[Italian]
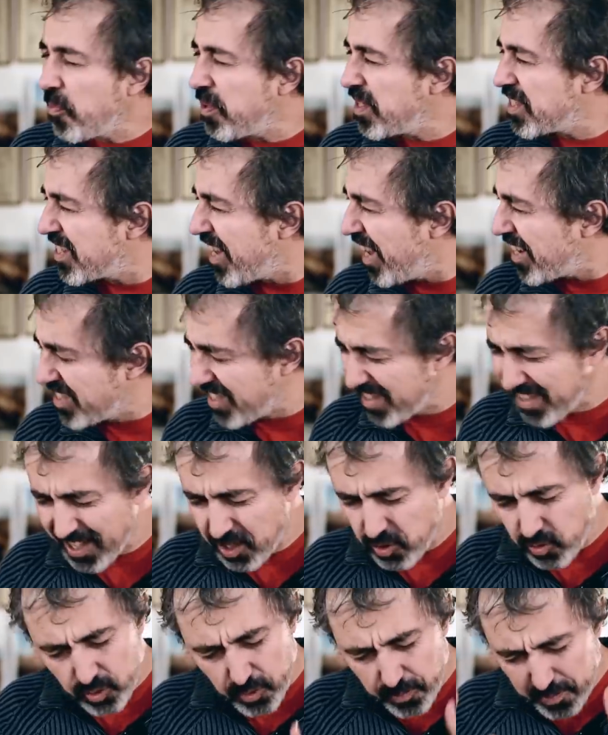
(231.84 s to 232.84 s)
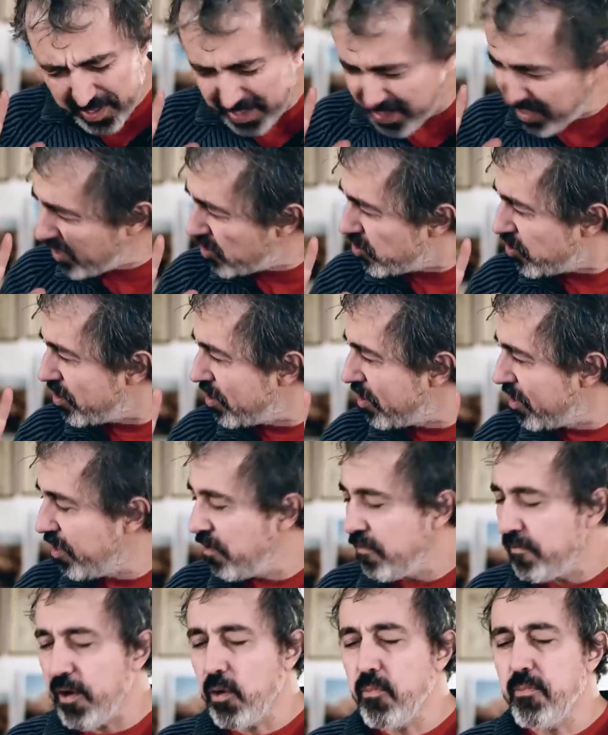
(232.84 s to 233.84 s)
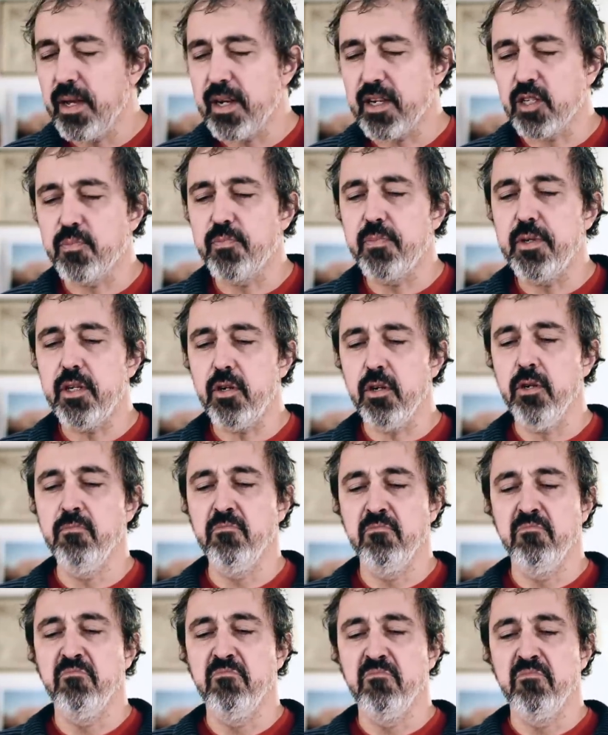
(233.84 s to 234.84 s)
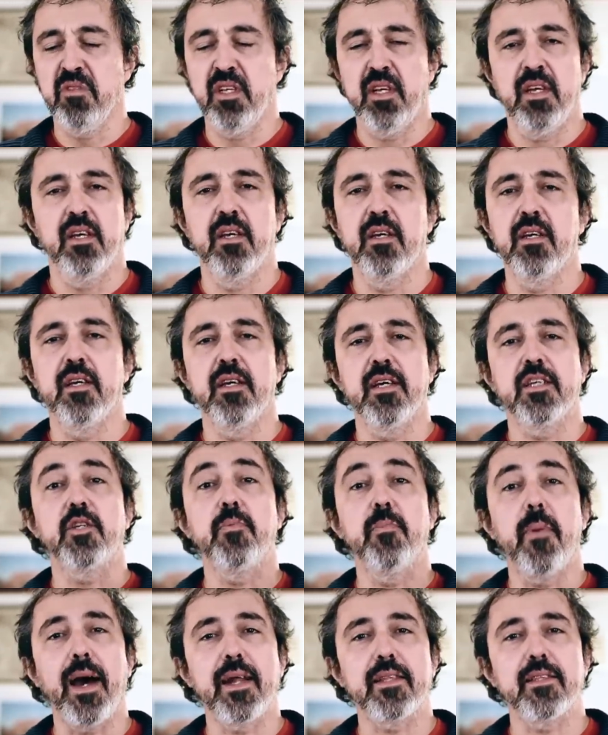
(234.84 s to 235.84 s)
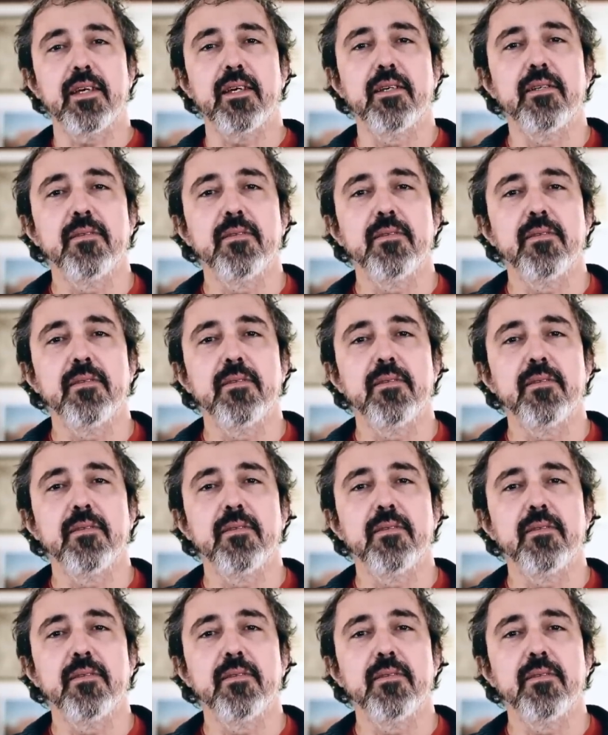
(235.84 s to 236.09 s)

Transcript: pensarci adesso, non pensarci. Fai un bel respiro e si parte.